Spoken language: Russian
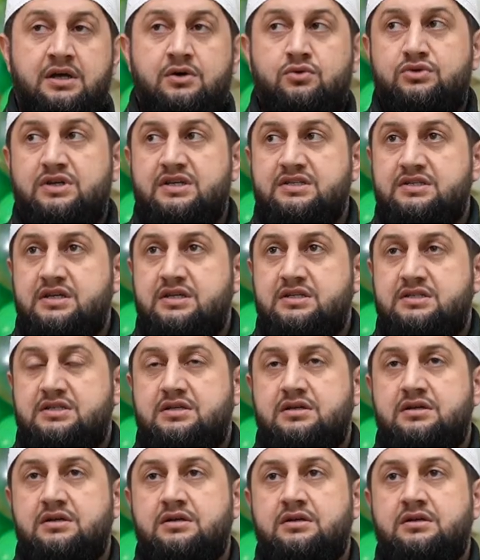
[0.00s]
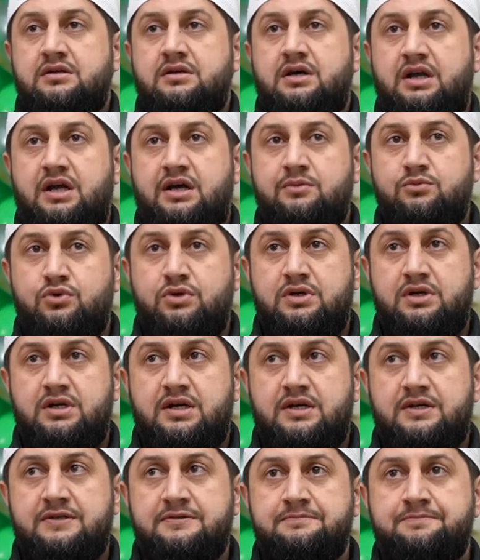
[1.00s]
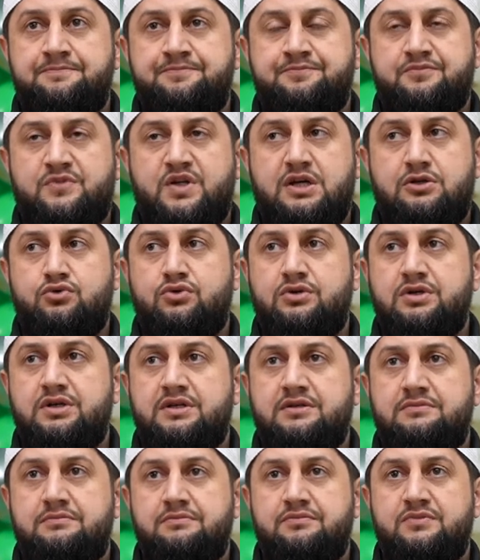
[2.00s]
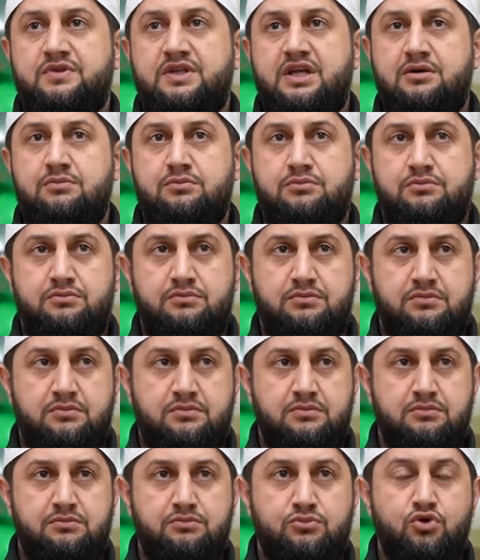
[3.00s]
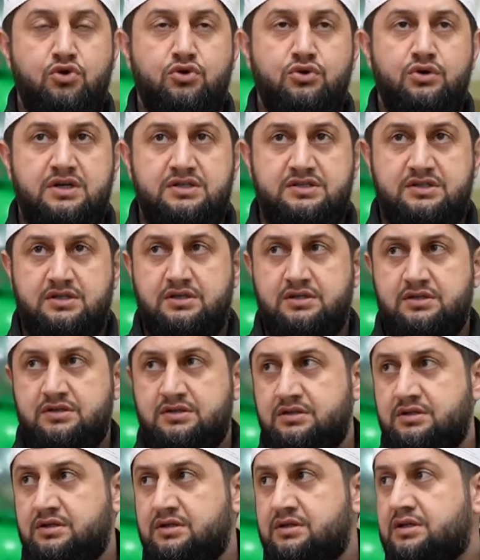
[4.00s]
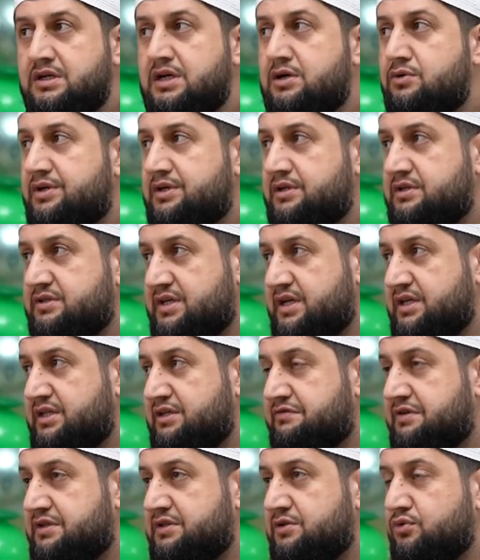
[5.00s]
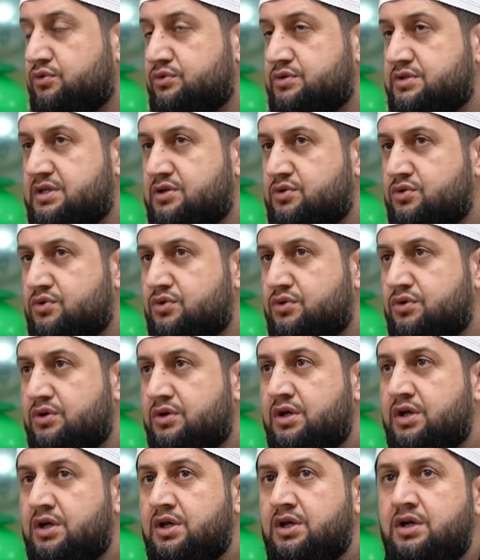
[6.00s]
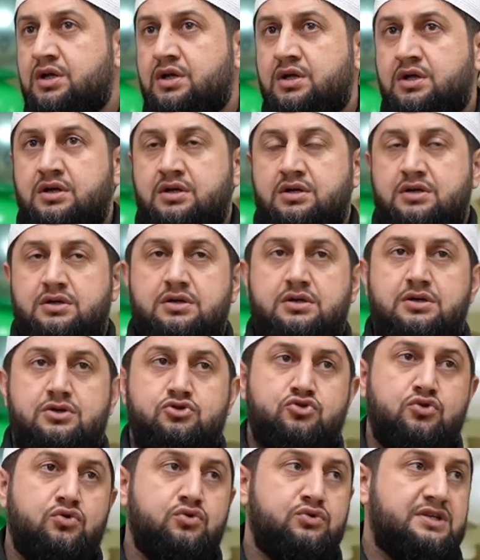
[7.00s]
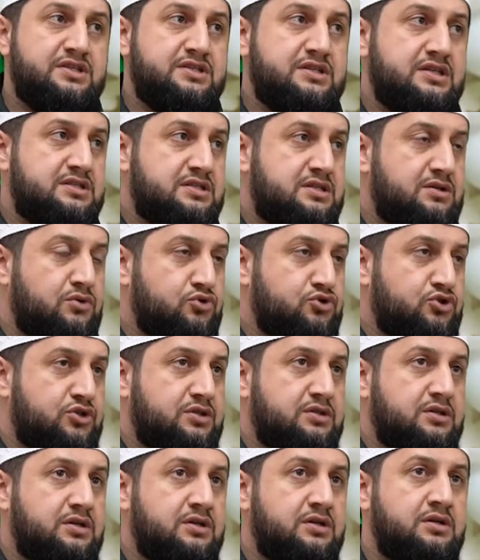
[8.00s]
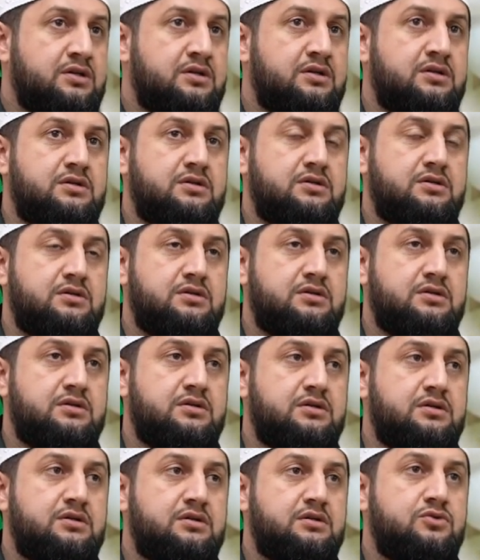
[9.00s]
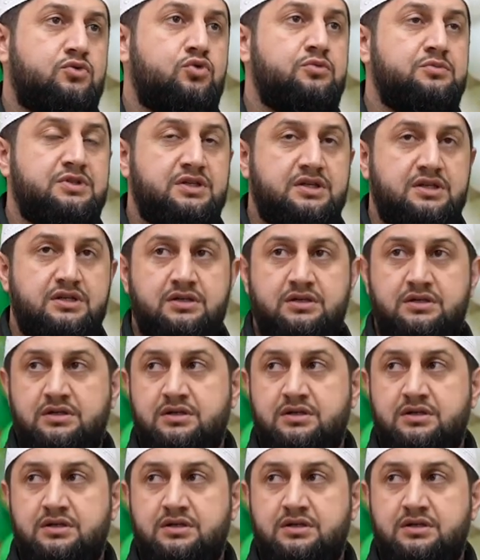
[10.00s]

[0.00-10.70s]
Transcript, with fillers: У нас есть, альхамдулилля, который нам много раз говорил Сайд Афанди Кудсируху, э, что у нас есть очень э, умный